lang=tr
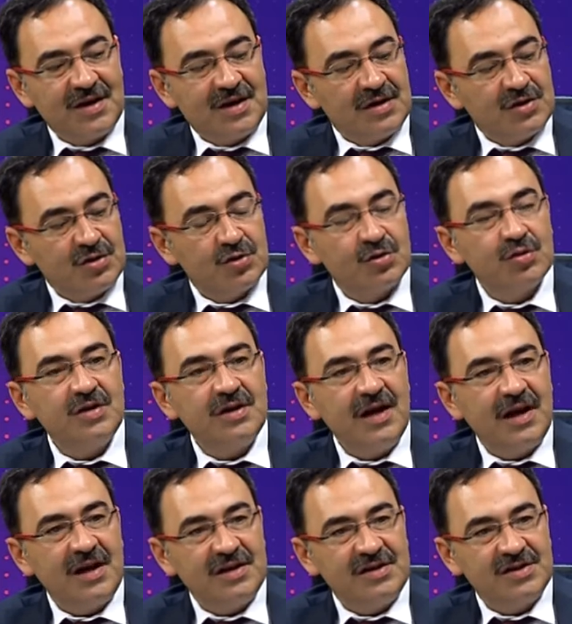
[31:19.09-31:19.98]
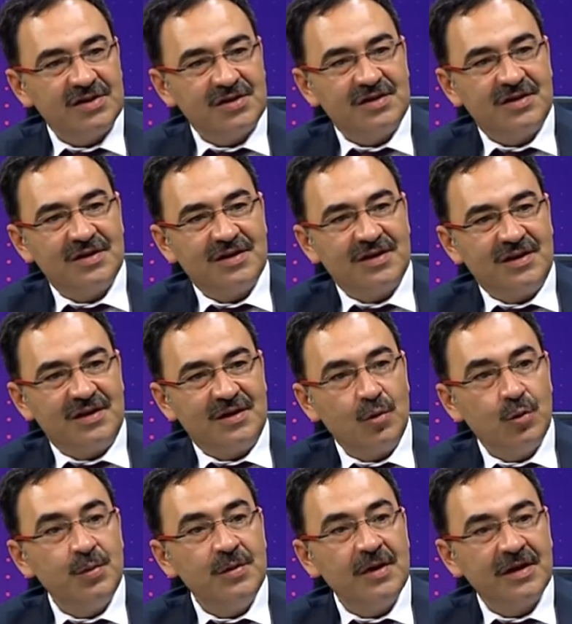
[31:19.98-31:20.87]
Suriyeli çıktı,
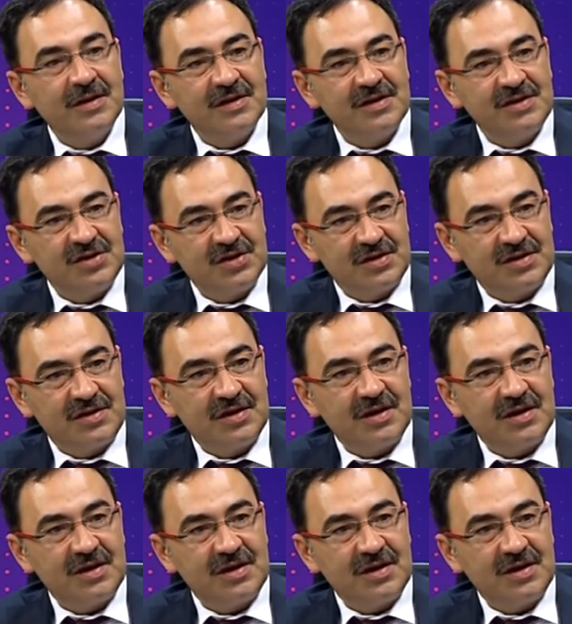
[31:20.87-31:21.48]
Lübnanlı çıktı.